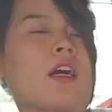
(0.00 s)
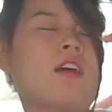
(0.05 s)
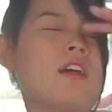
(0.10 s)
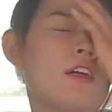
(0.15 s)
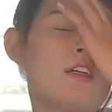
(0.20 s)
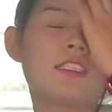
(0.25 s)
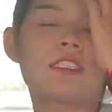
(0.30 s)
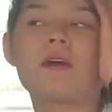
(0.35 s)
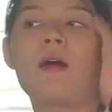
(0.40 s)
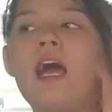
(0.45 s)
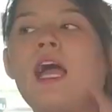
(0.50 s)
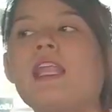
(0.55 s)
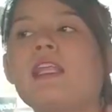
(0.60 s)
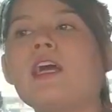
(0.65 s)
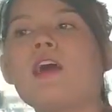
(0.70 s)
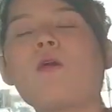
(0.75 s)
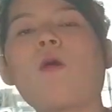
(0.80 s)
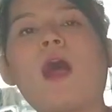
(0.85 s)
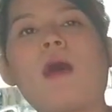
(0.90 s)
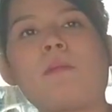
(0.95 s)
คือจะไอ
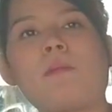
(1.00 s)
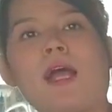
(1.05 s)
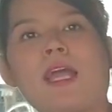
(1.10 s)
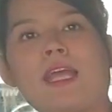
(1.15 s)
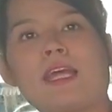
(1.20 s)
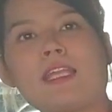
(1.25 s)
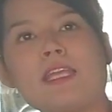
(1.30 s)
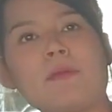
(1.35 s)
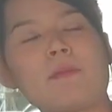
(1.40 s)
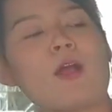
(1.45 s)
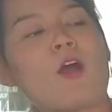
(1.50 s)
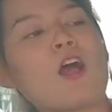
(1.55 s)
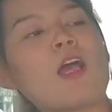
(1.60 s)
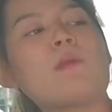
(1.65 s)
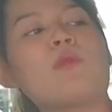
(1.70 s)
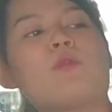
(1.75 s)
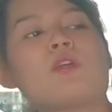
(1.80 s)
เรื่องความใหม่อะที่ไม่ค่อย